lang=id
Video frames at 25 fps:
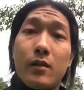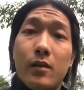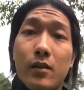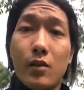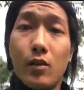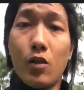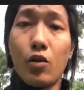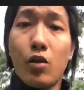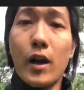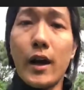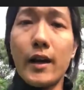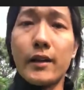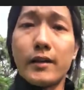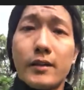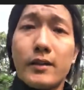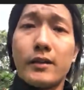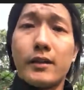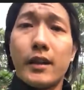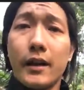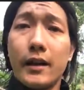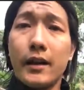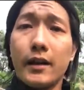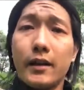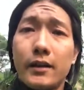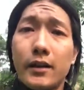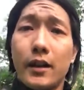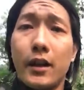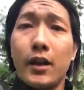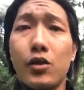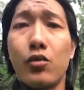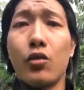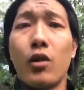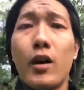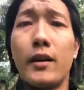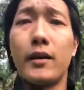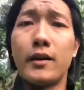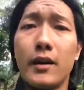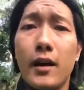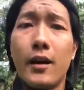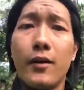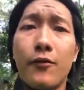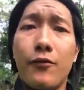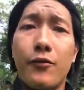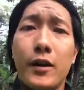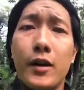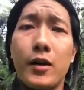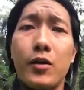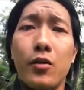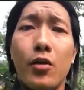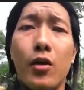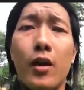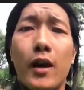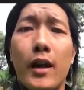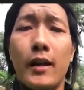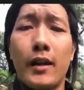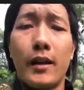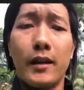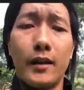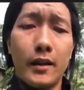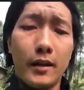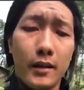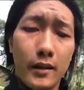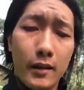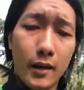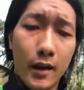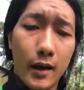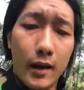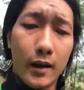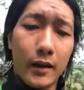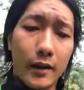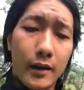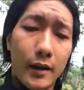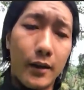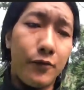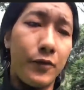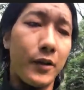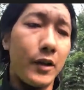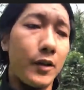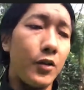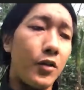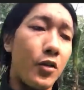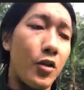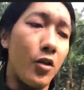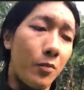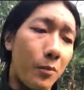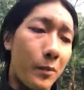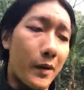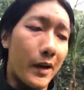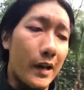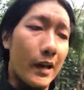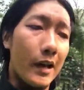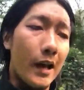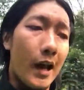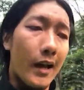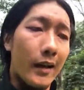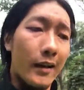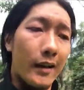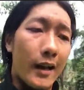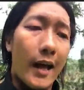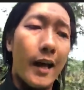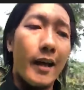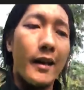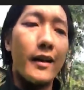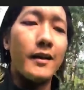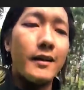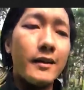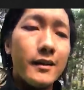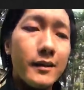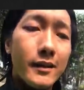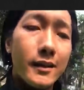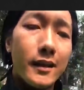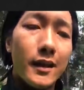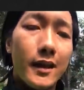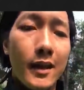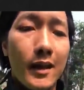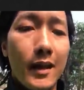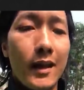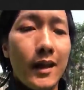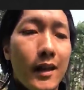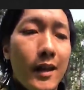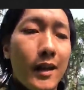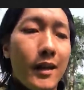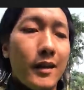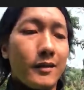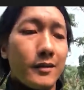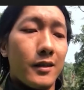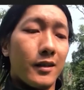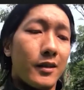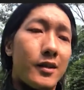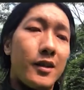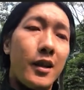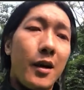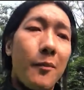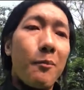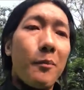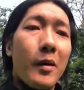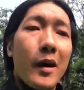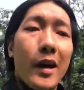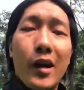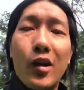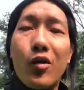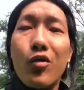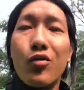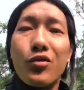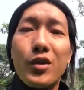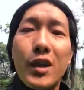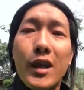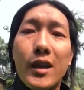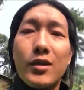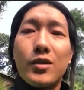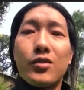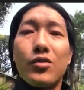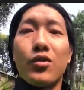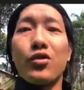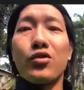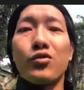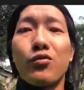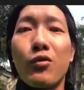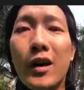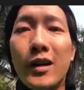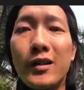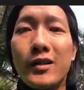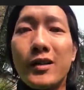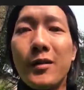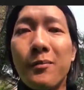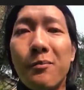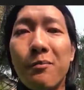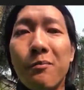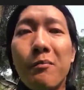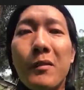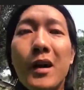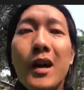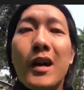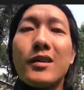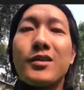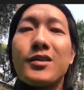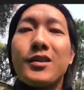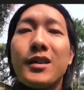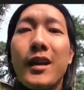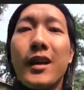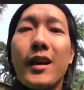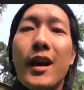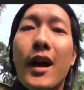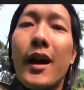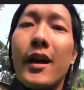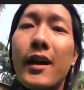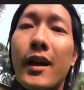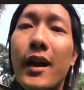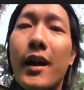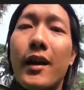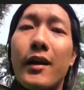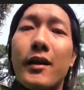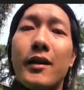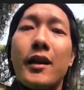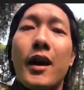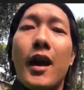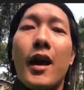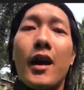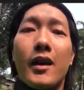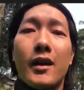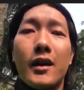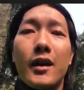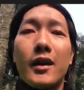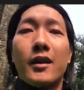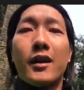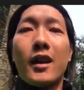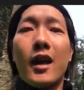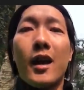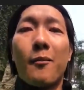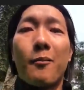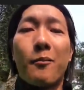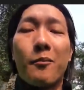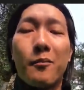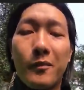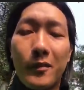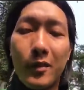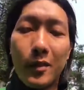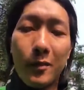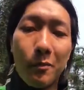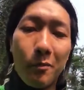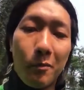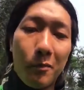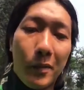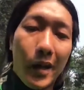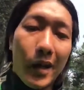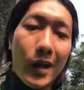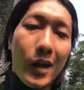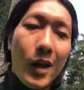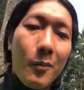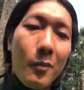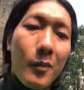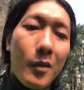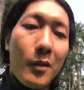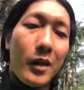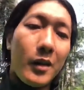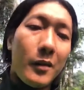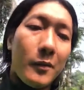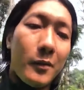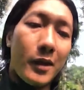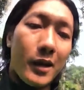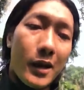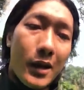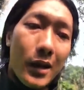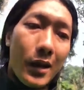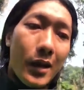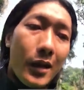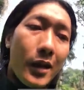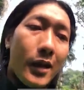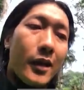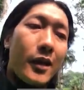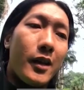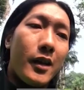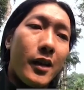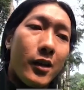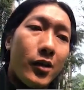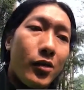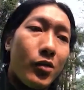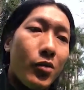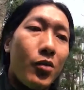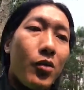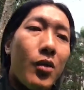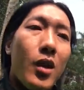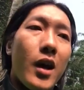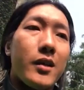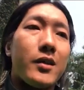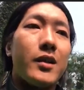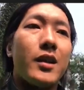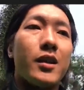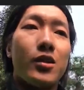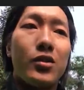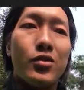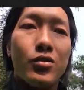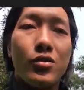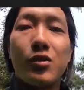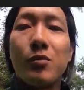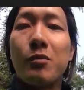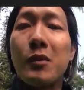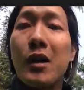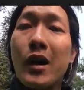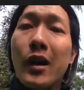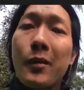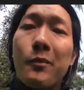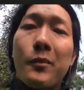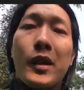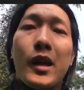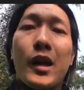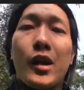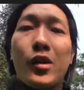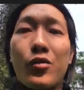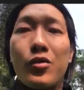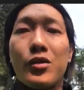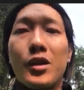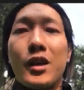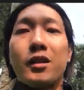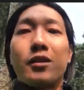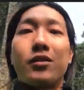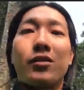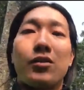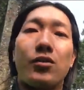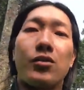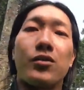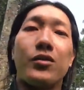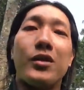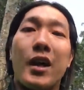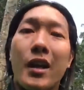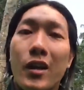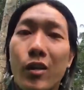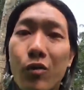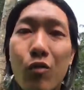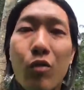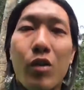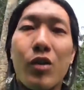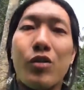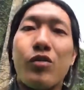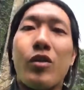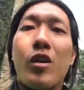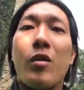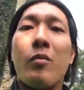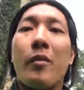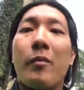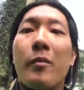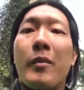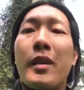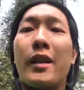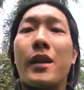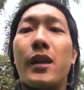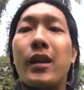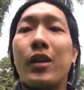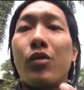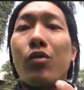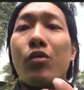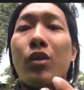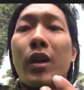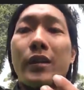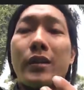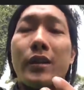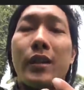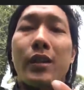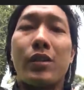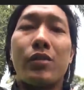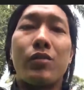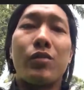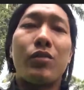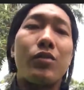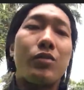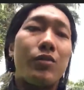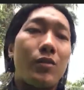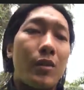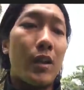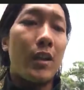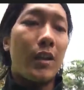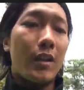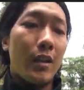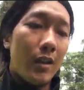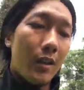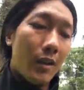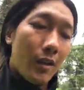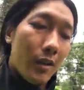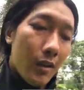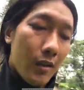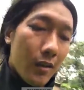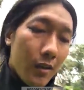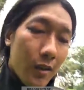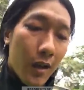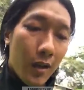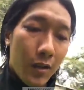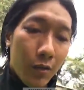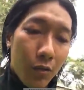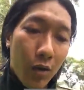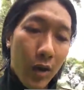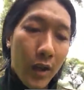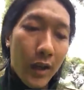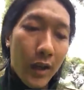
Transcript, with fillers: yo guys jadi segitu aja video kali ini dan ini video peringatan setiap pengikut Yesus wajib meng-share ayat-ayat di Alkitab mereka memiliki tugas itu sebagai pengikut Yesus dan gue juga memiliki tugas itu dan gue